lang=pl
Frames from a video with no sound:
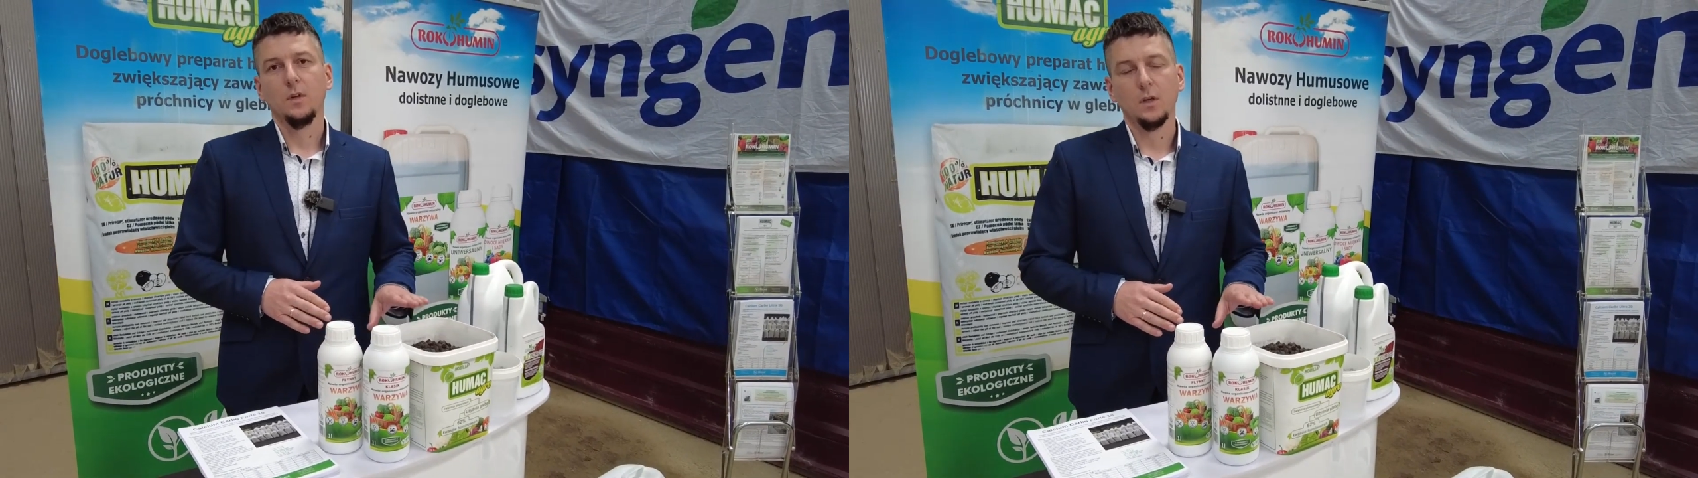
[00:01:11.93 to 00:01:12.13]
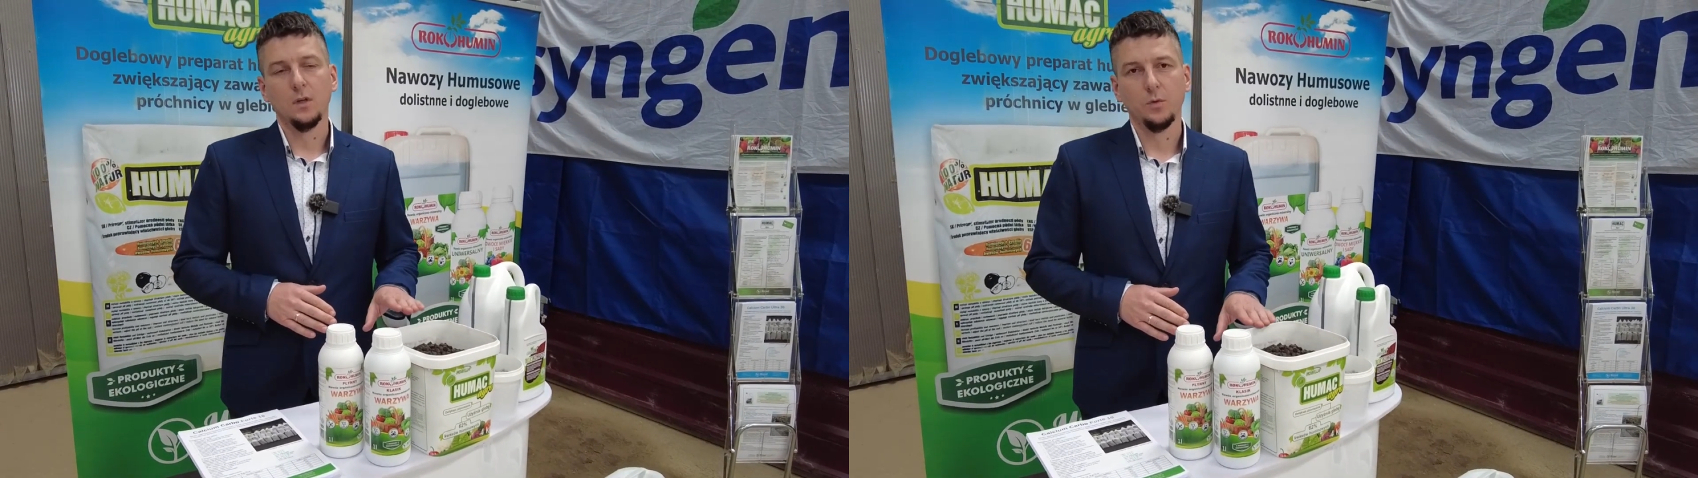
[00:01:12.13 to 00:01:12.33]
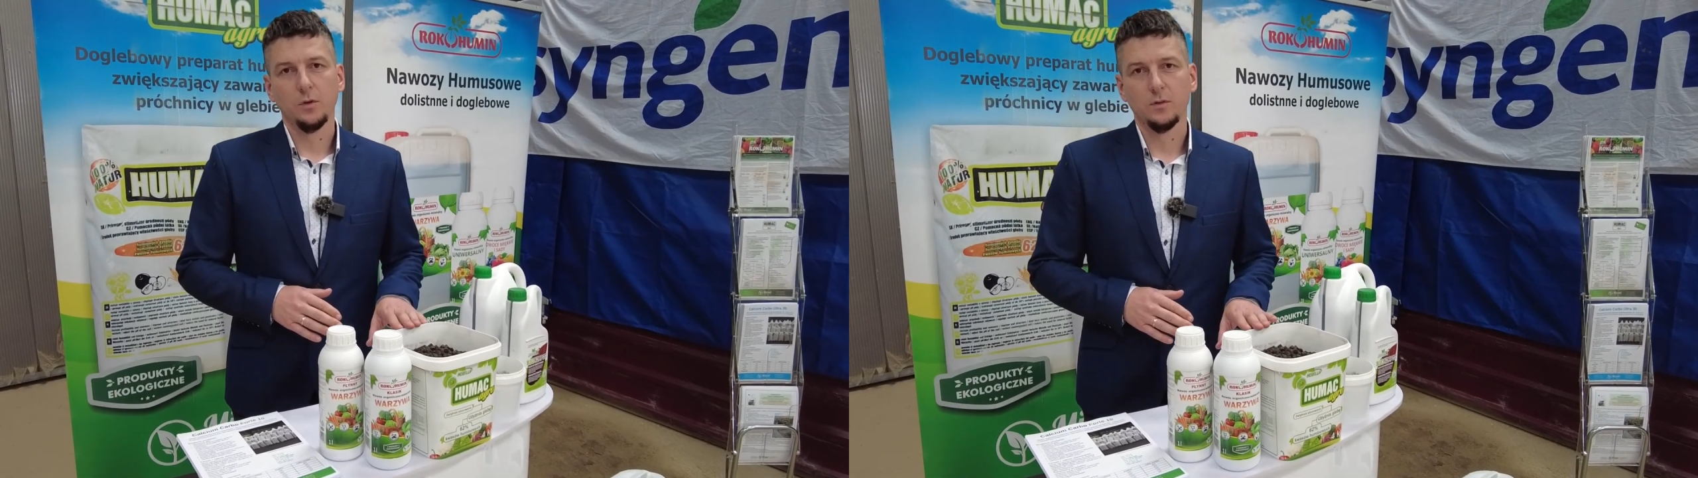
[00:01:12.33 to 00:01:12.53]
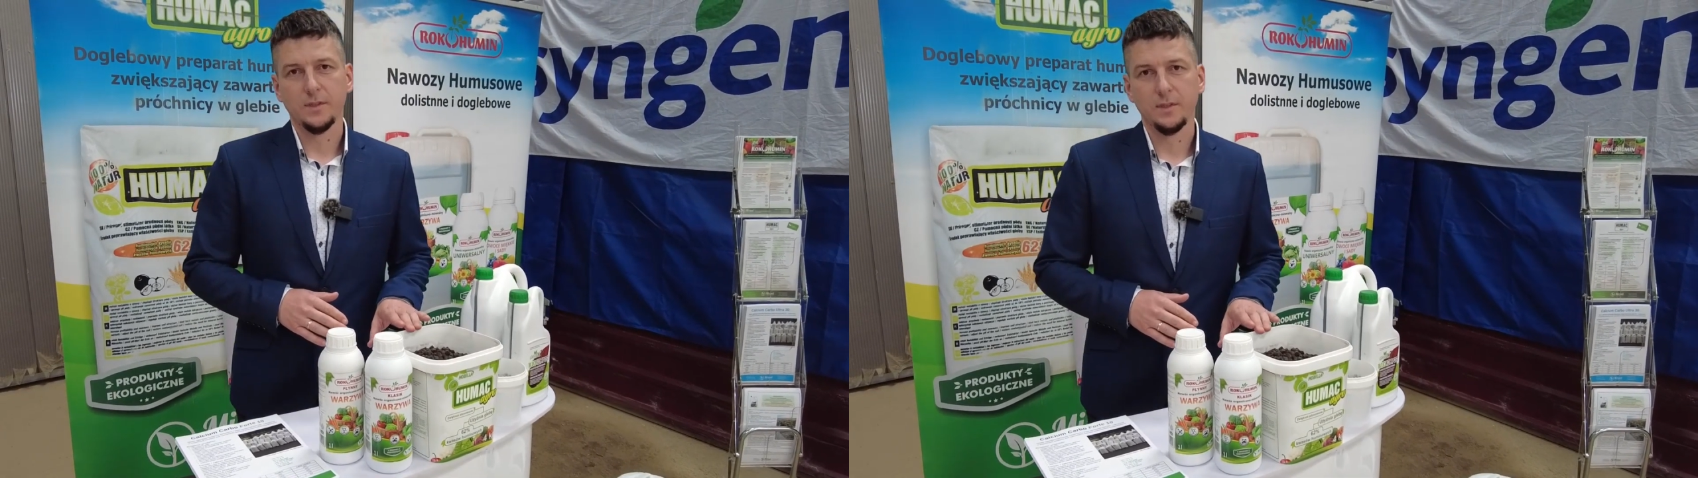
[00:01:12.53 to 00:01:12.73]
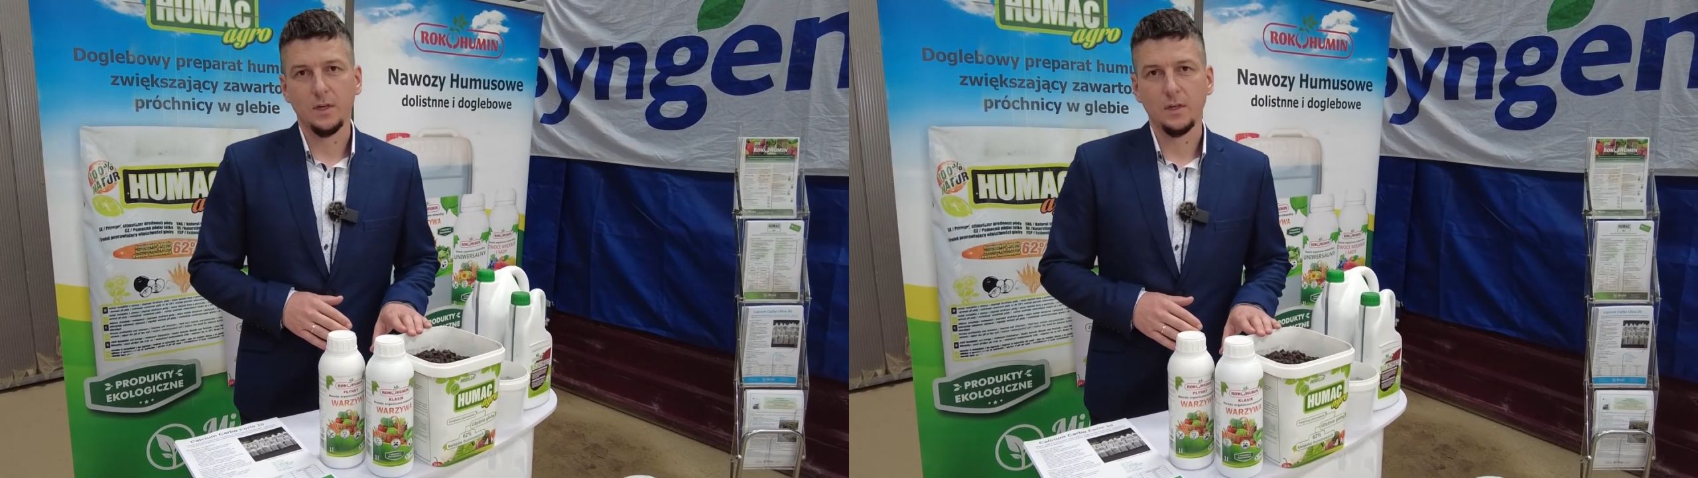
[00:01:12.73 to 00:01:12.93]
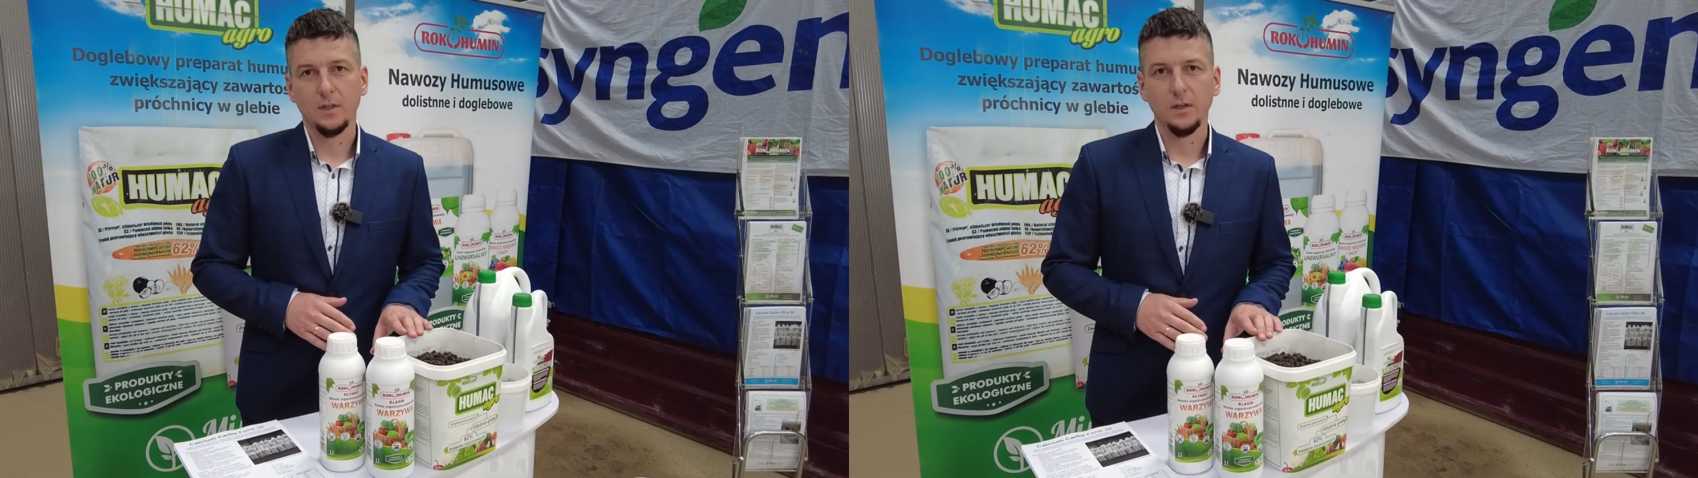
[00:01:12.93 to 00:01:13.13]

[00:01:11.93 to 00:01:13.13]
e, pochodzenia